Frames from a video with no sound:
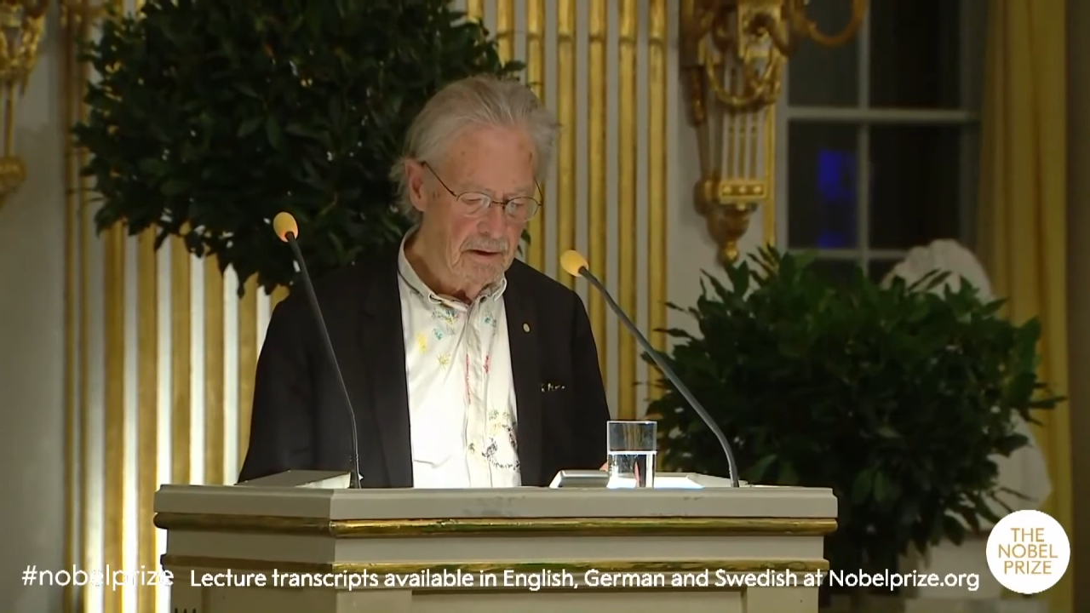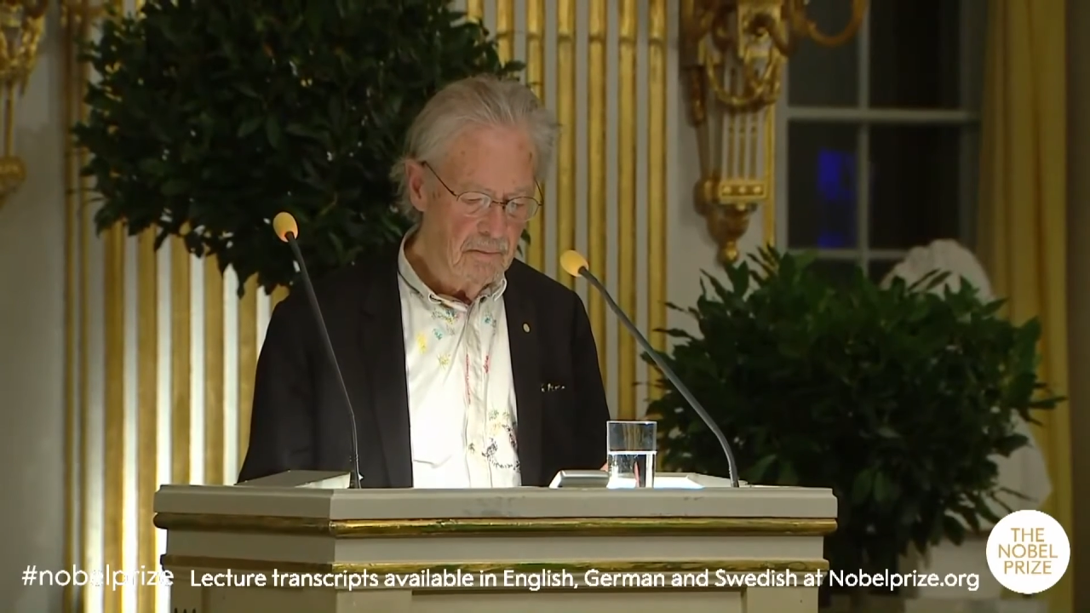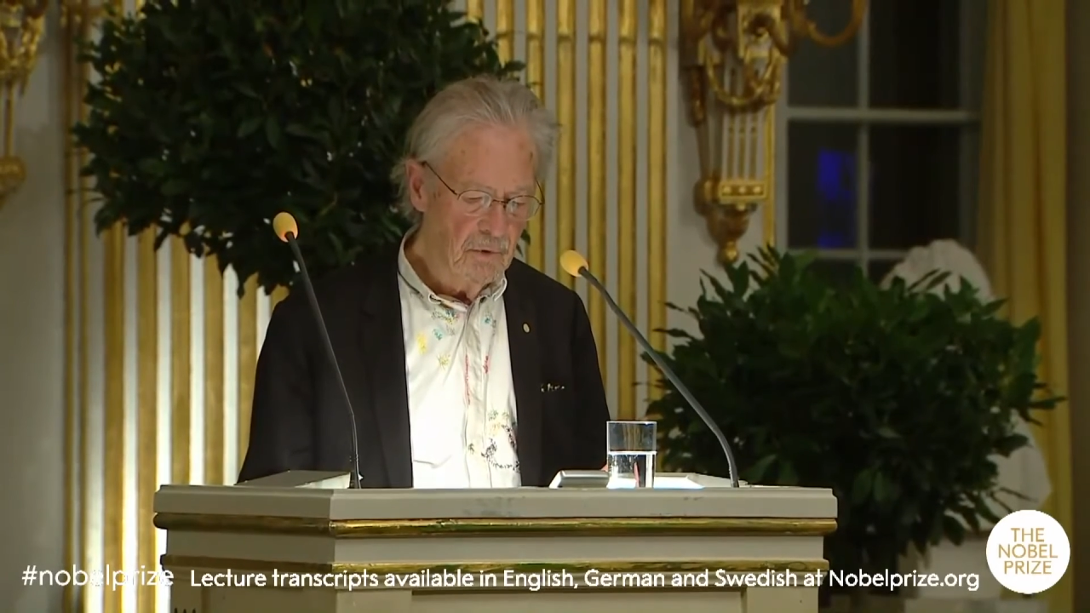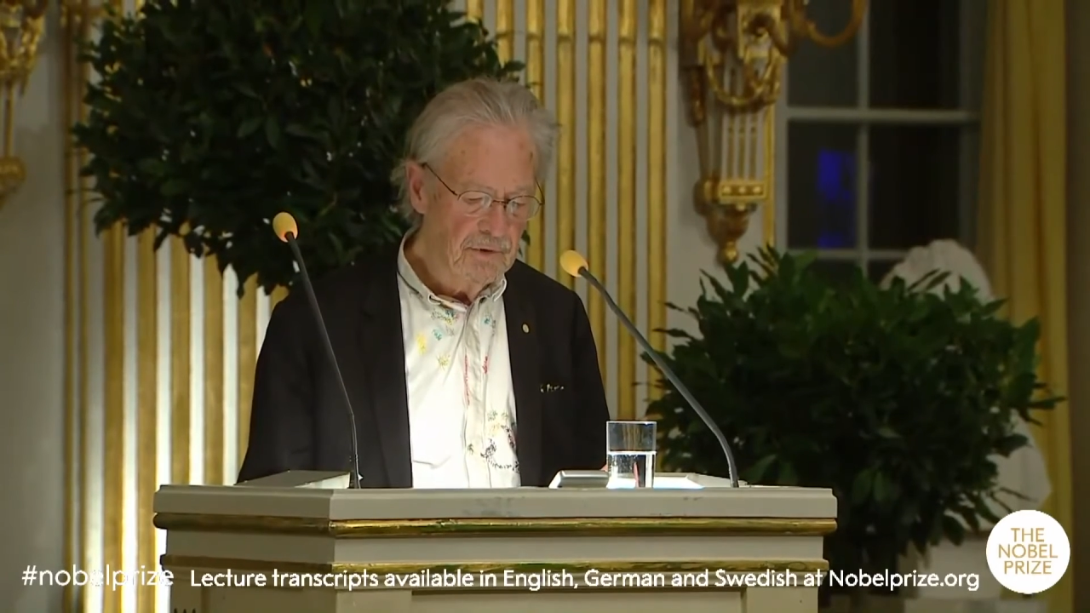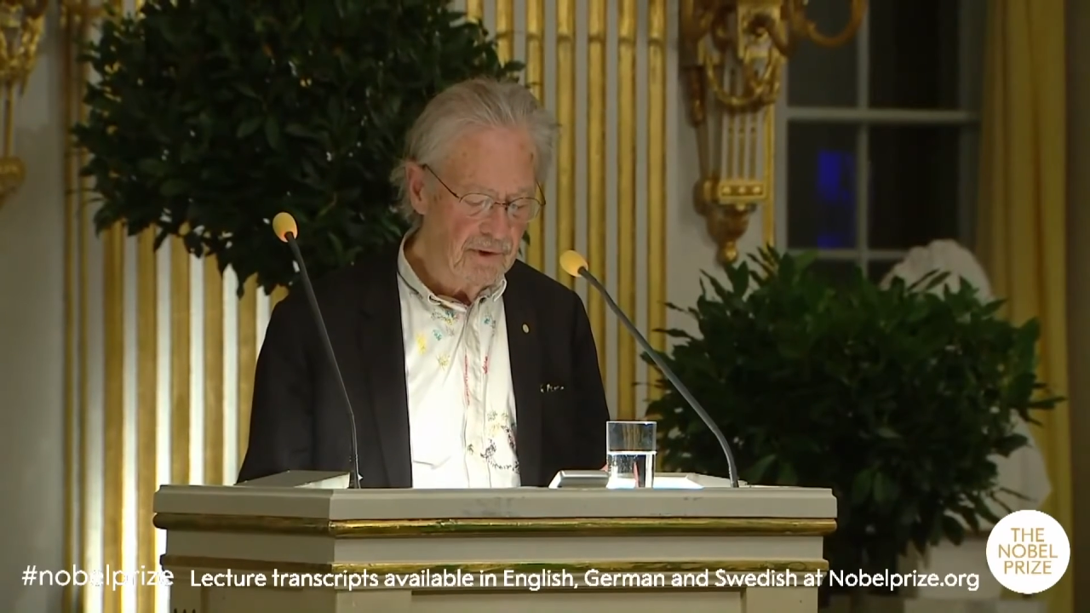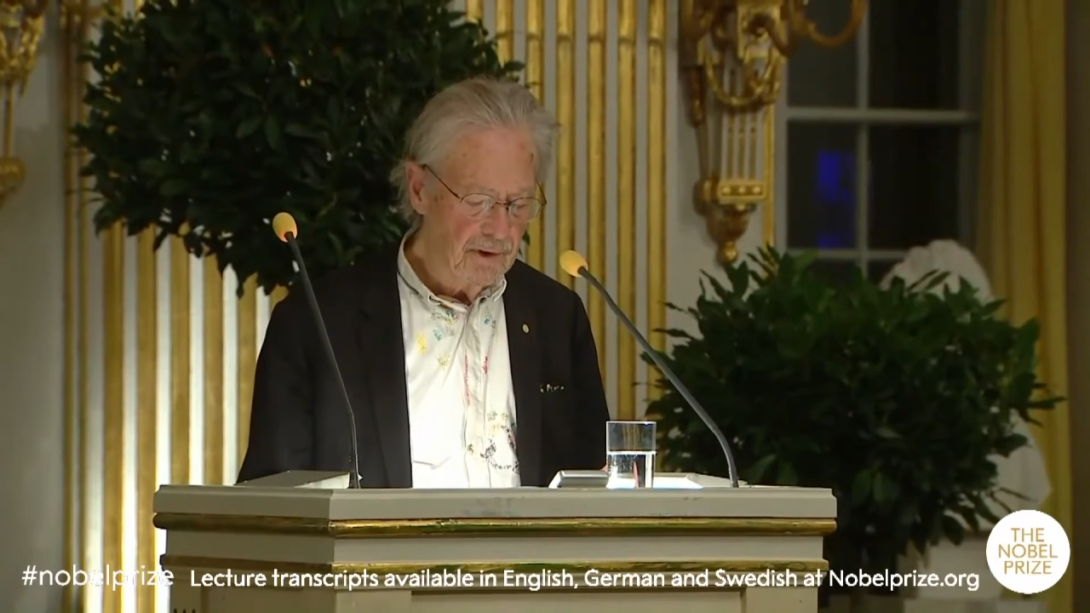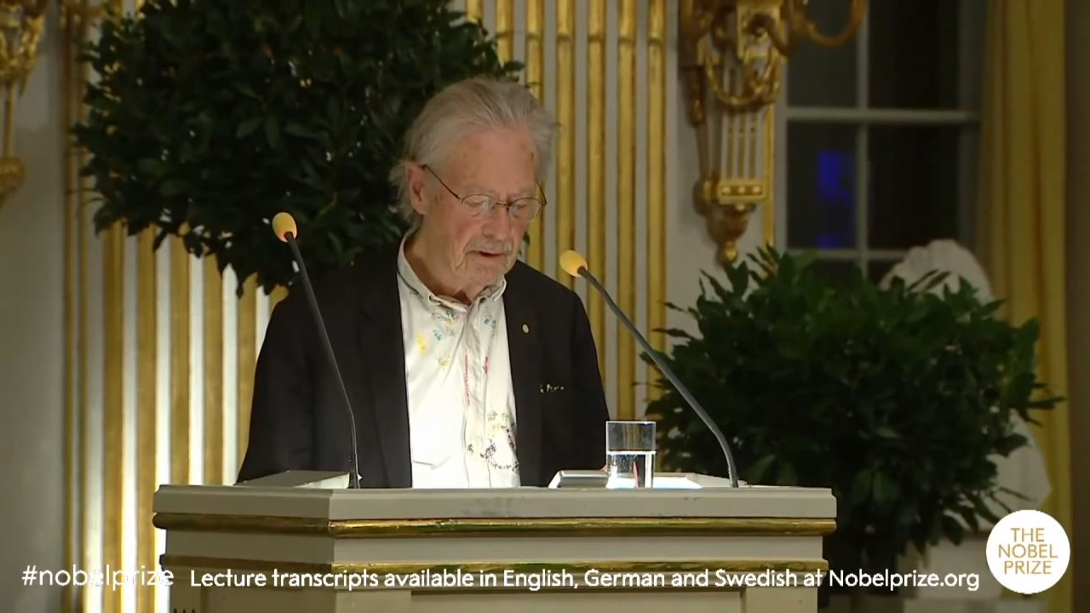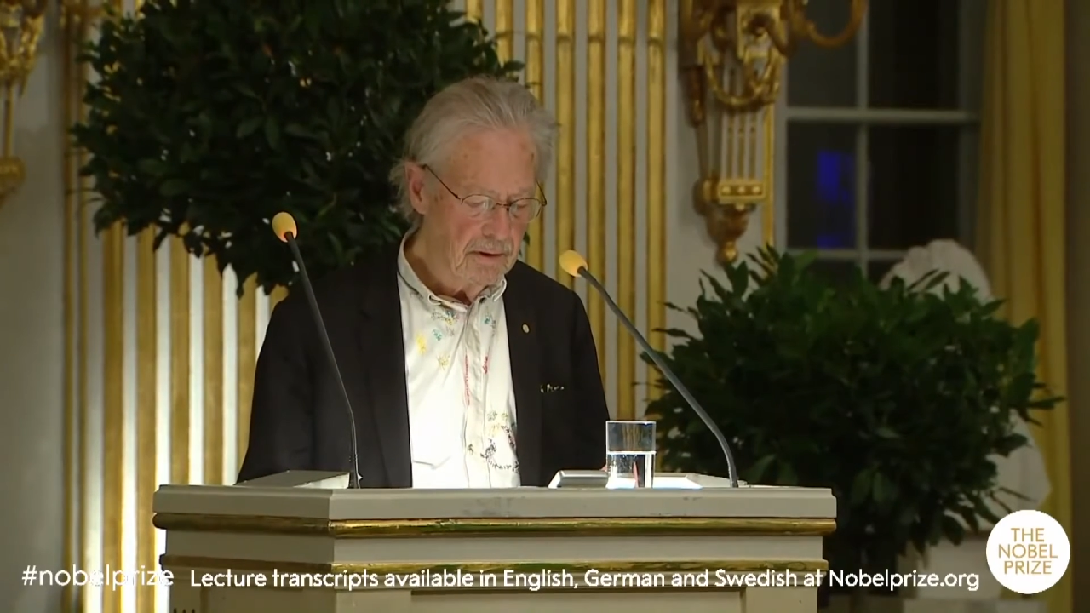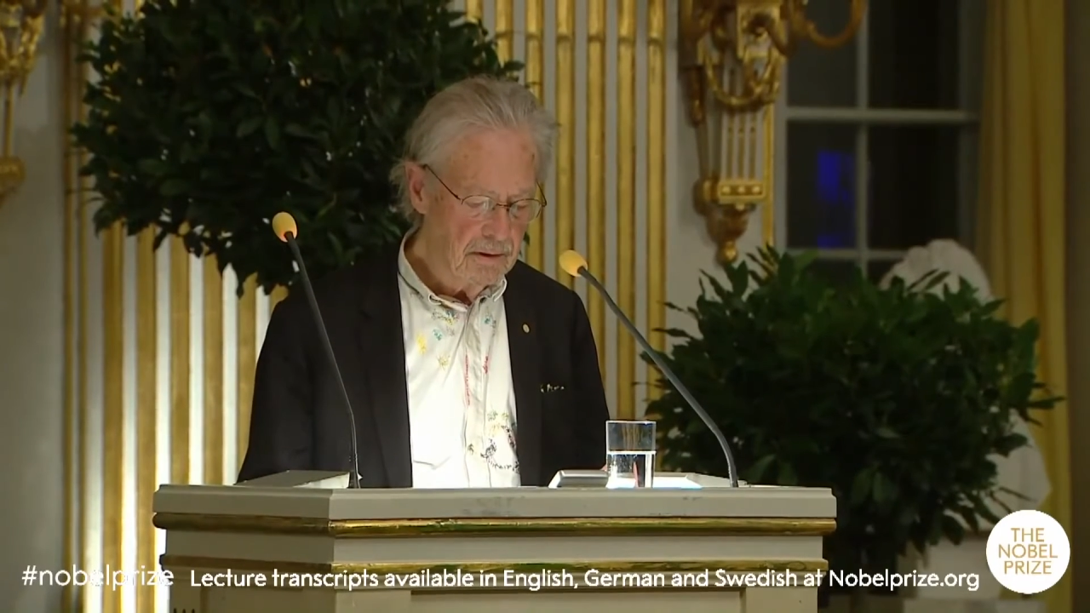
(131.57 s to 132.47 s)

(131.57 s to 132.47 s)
Mutter,